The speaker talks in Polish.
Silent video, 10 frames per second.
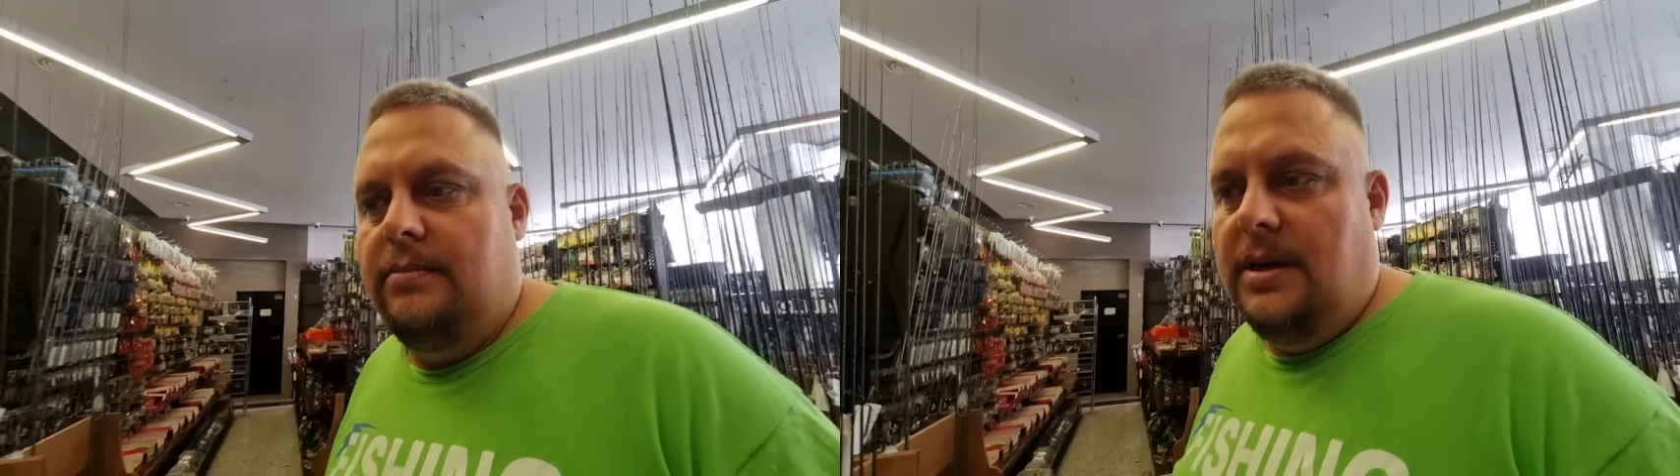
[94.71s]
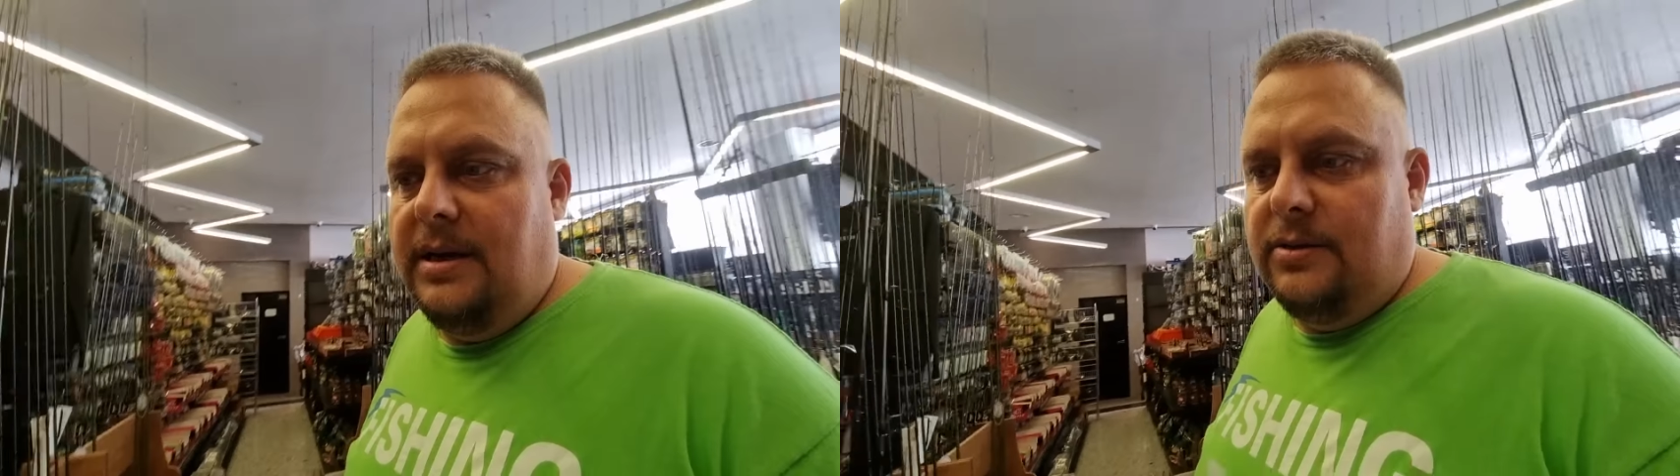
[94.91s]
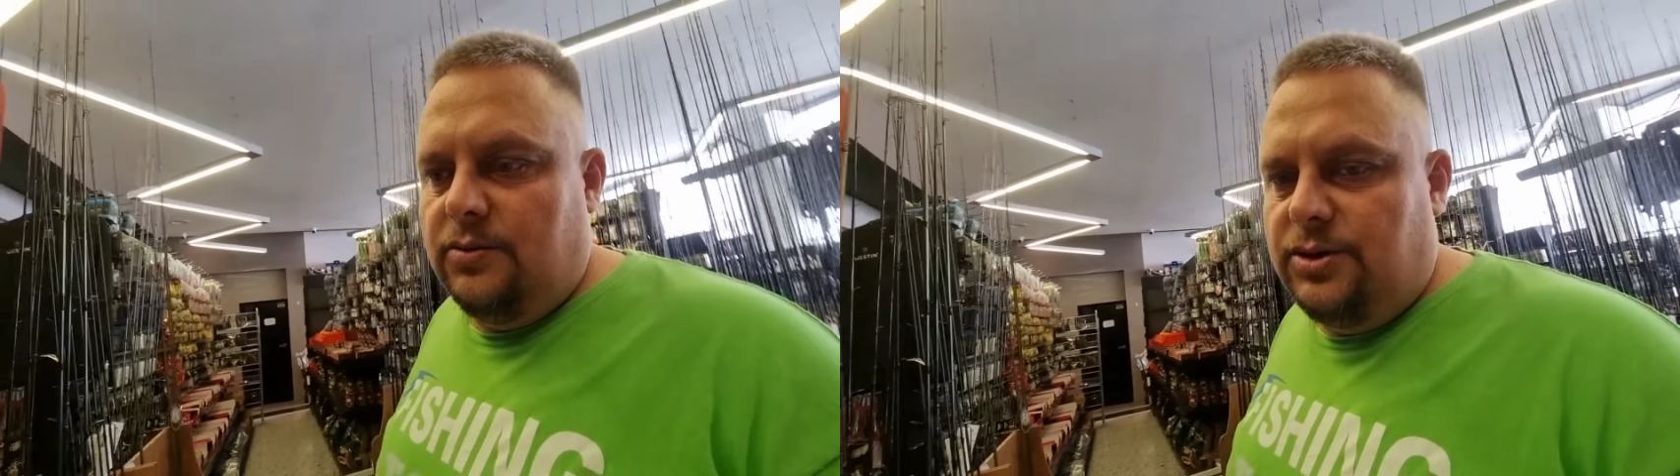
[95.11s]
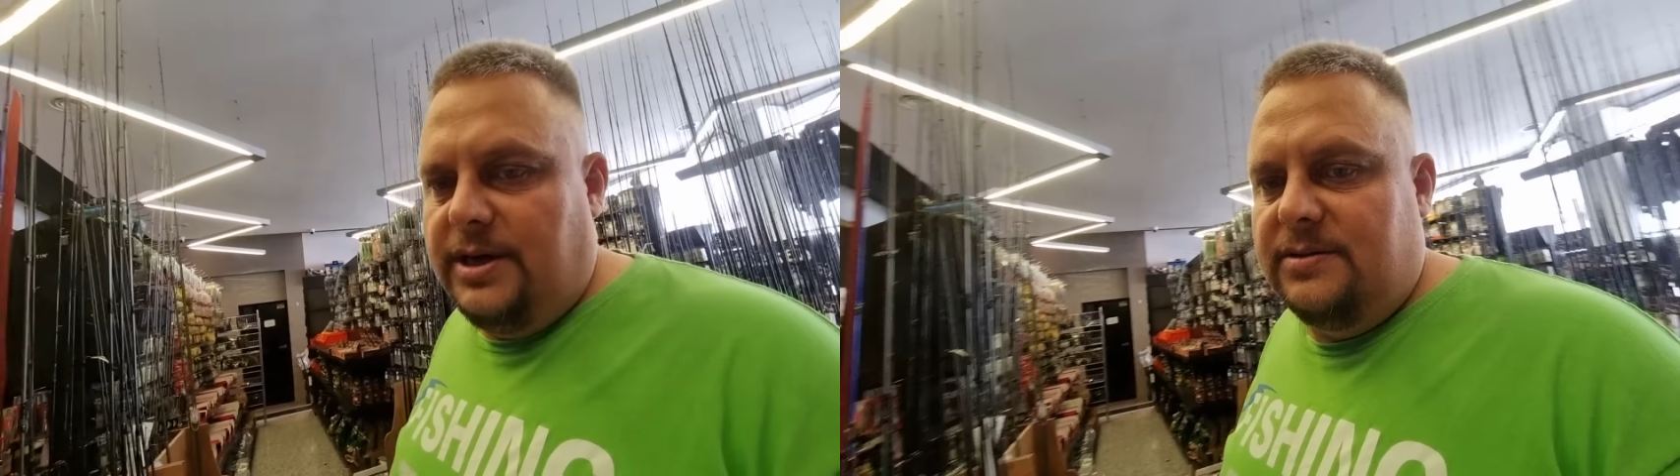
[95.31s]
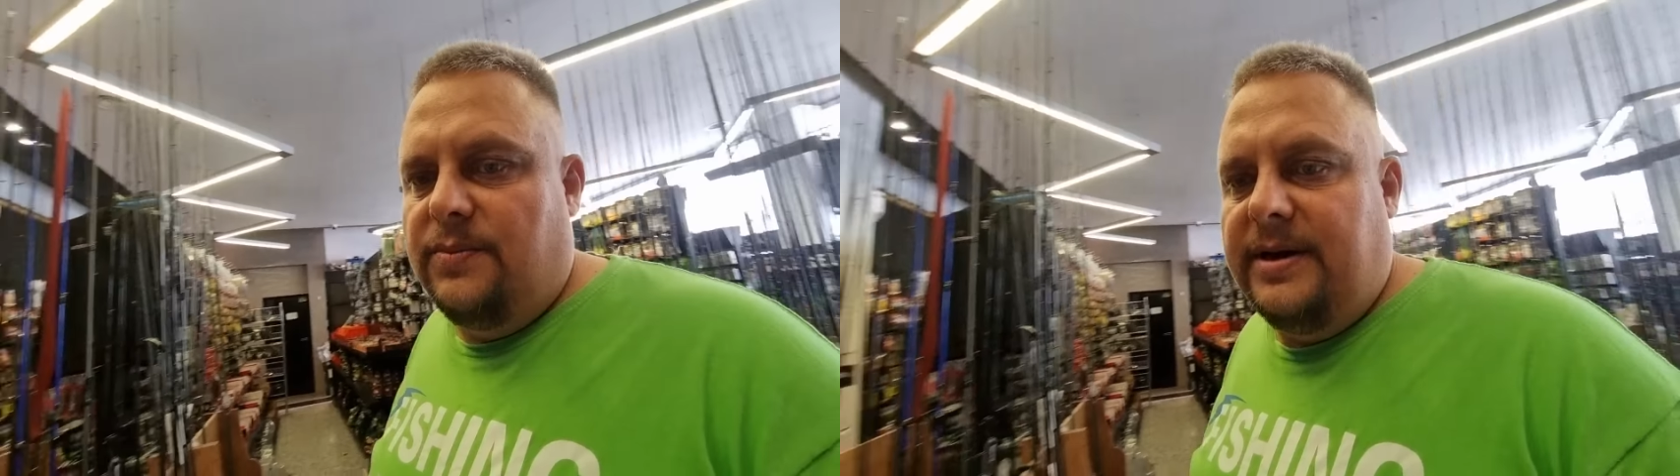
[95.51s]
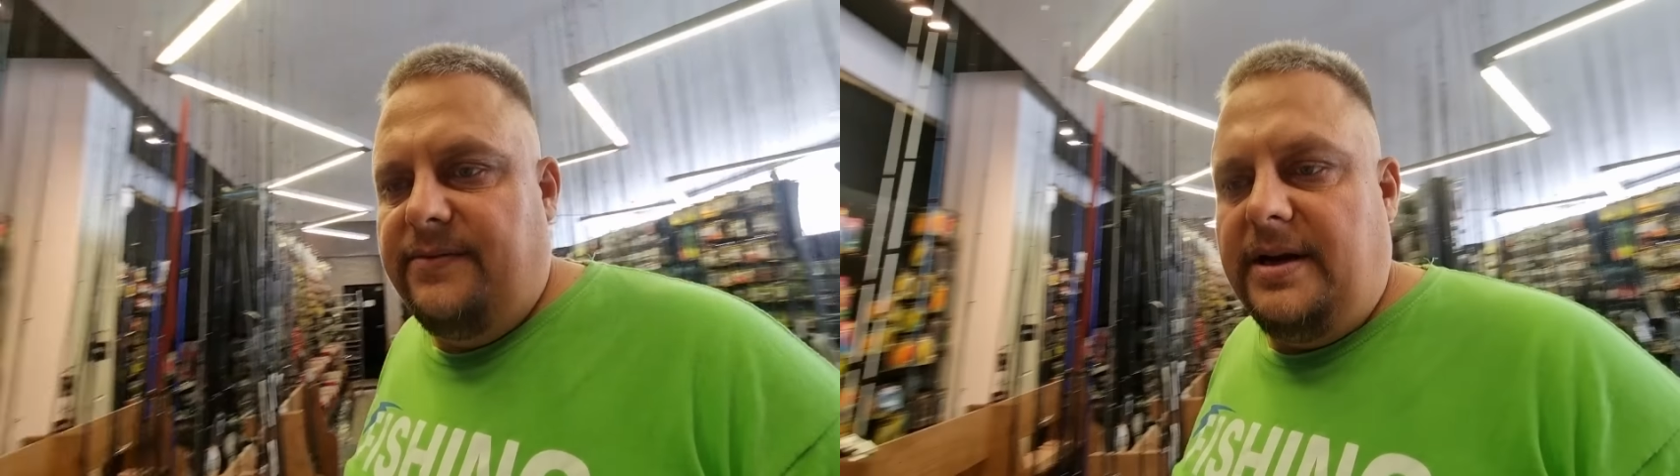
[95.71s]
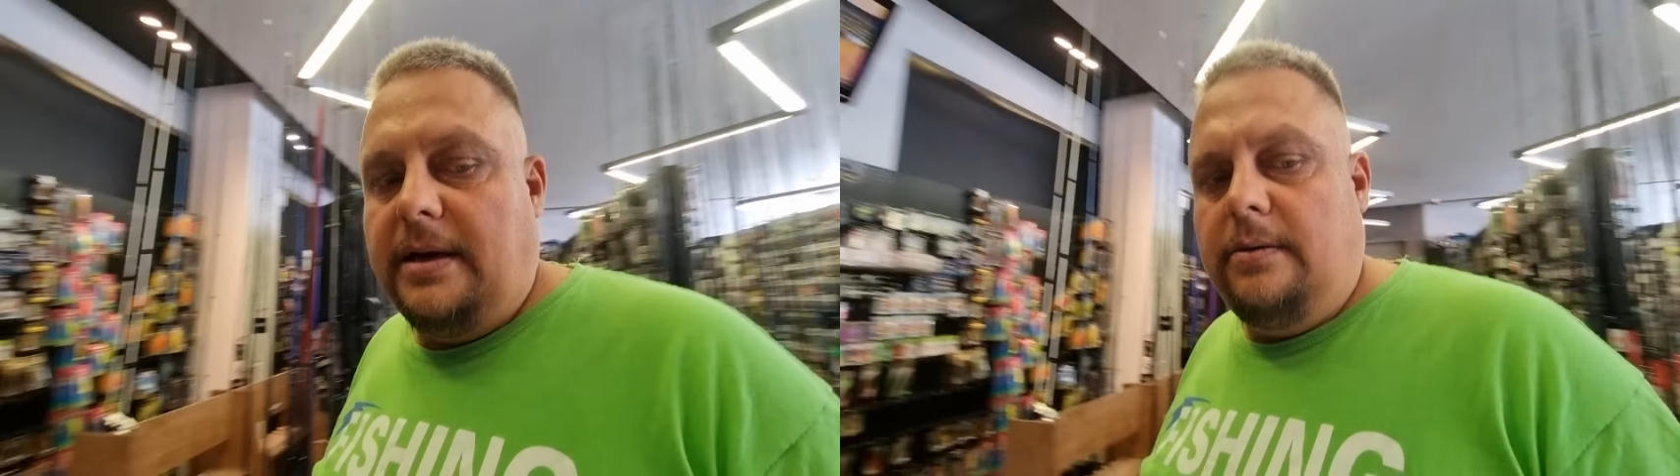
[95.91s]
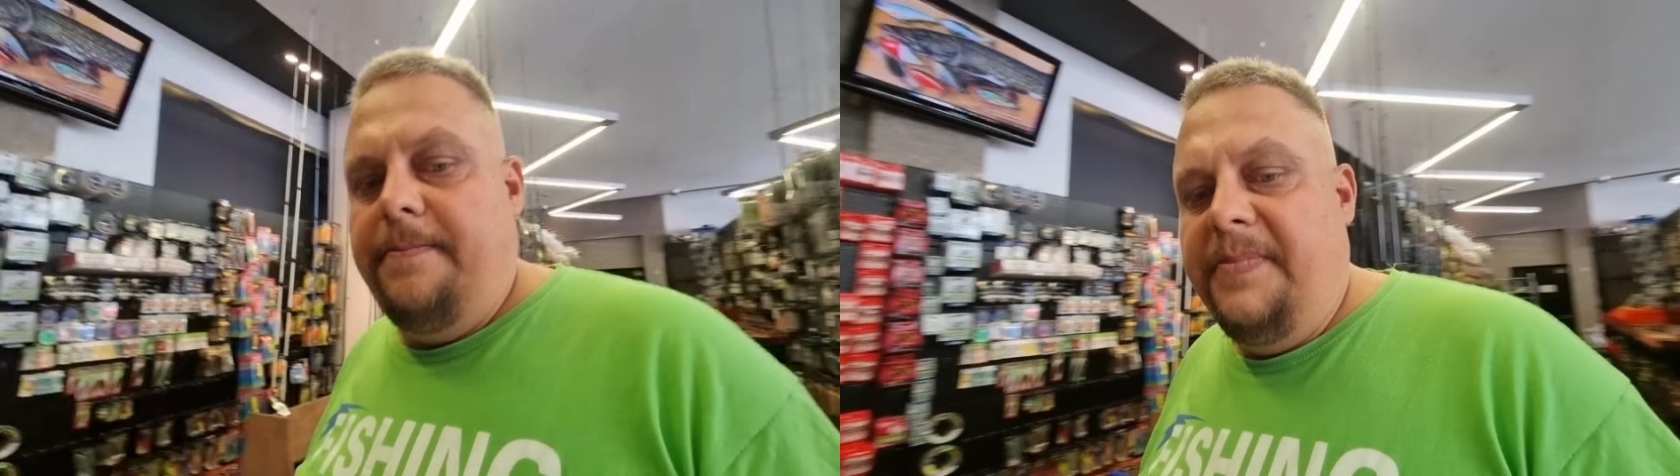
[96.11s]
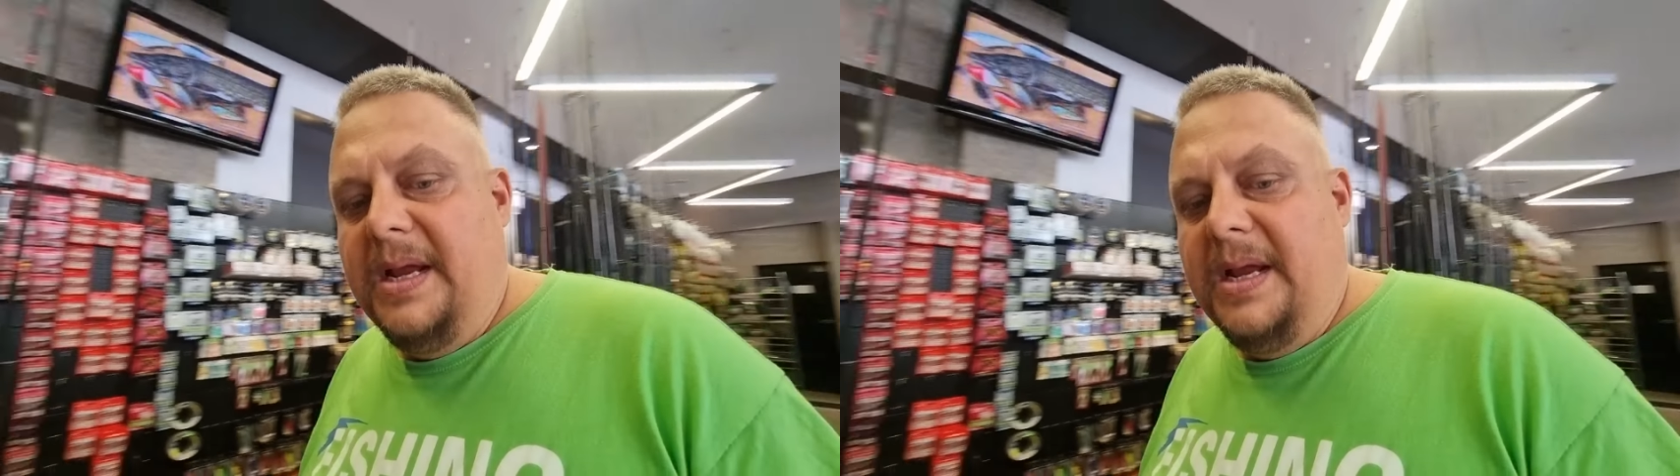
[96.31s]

No ale to już nie jest moja wina. No.